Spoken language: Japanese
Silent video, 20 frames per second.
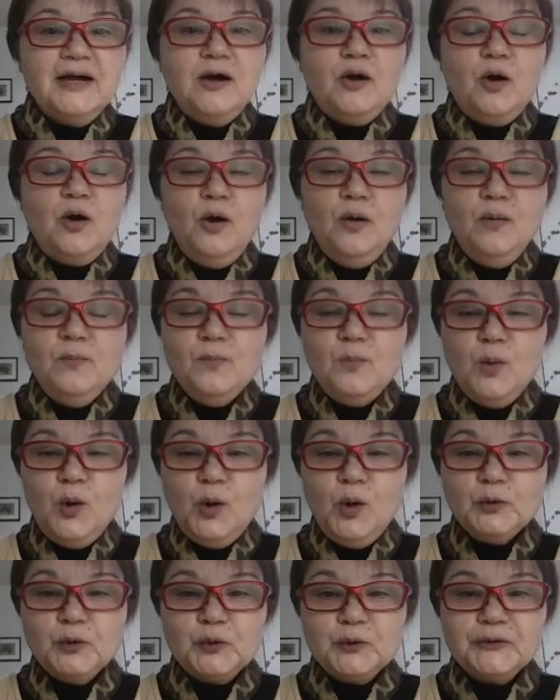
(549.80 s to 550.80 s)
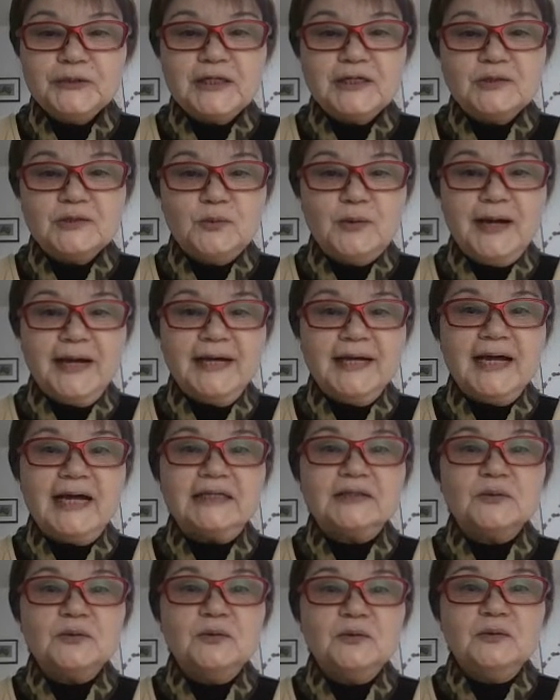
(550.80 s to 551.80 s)
オンボードっていうのは、
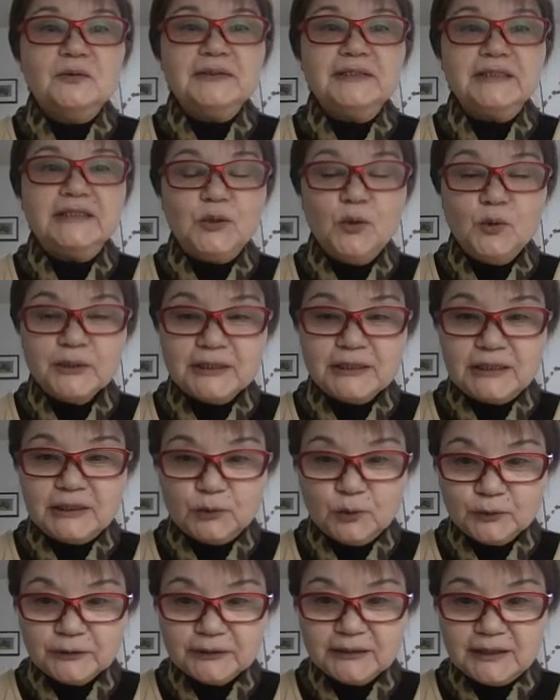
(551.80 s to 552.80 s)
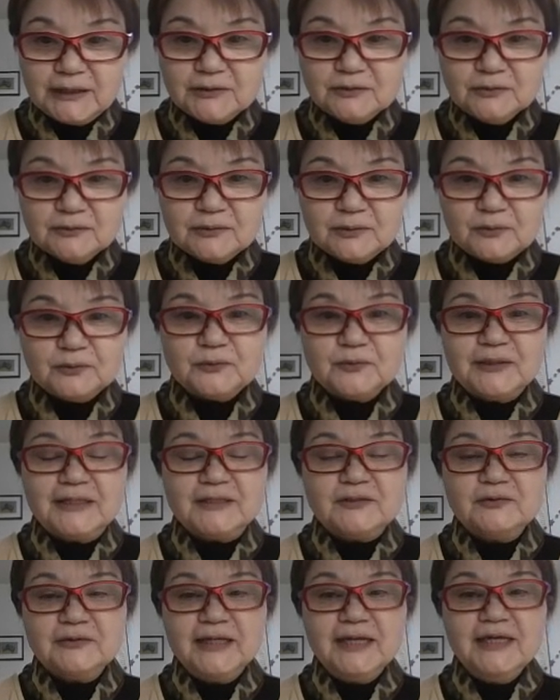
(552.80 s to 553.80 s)
あの、飛行機に乗ってるってことなの
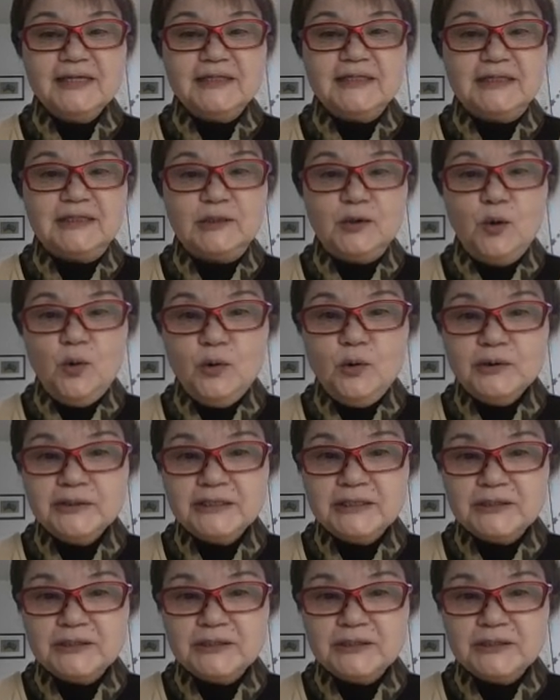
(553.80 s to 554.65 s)
で、飛行機